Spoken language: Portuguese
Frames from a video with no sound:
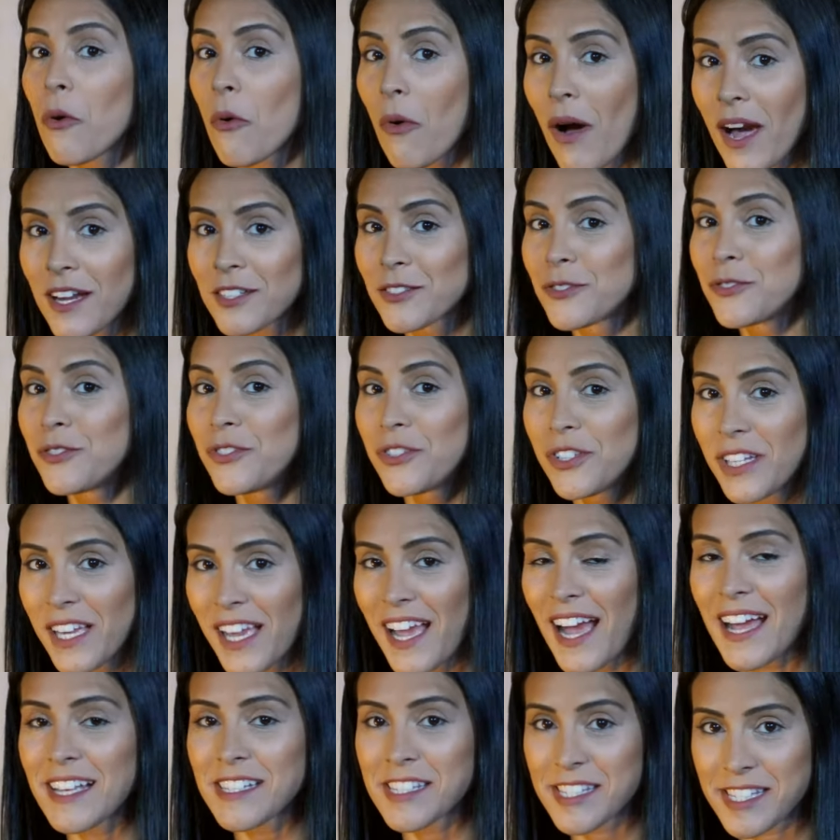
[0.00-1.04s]
quarto de
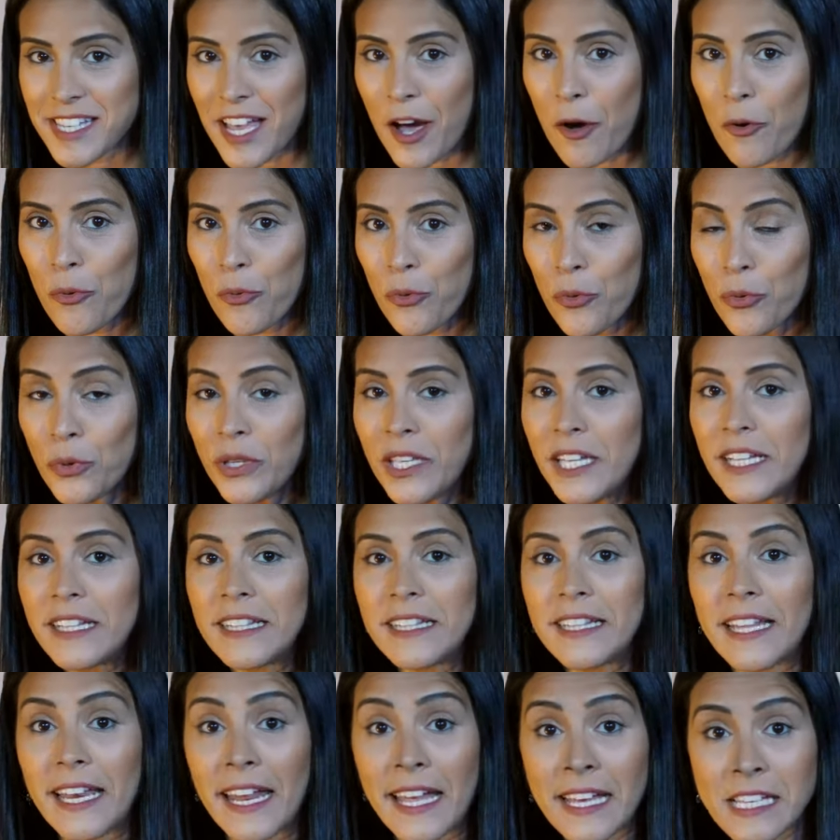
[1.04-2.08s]
casal une
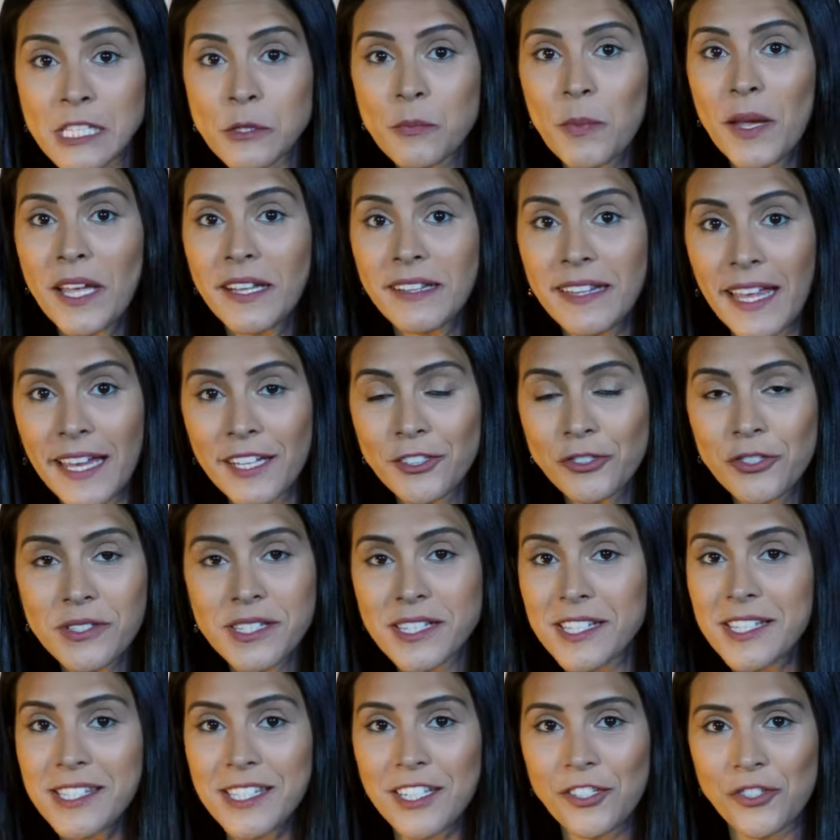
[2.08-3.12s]
três pendentes
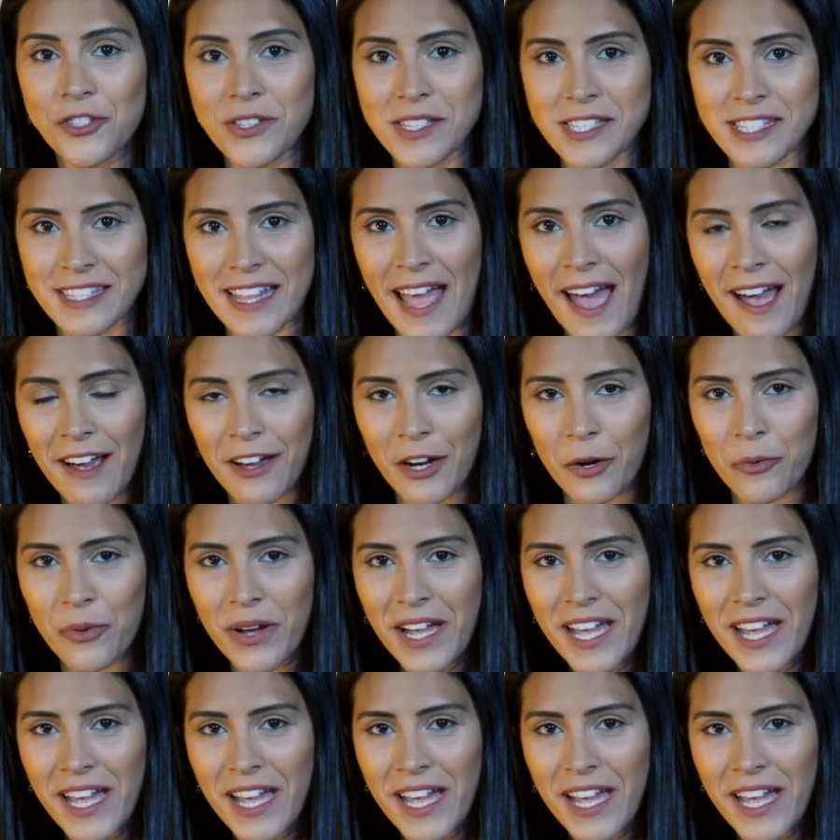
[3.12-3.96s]
que se destacam